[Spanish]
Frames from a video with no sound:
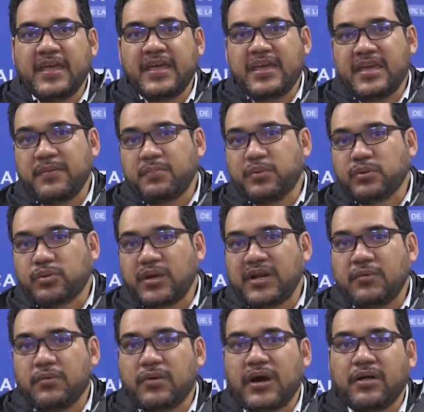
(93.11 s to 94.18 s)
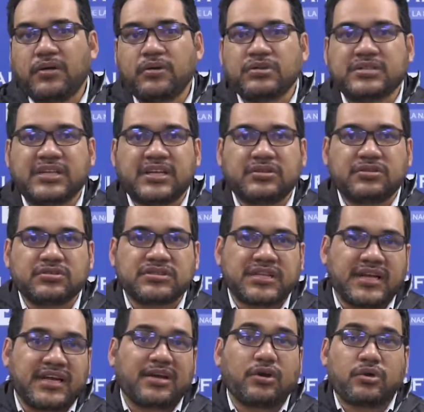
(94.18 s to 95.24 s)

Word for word: imputó al abogado los delitos de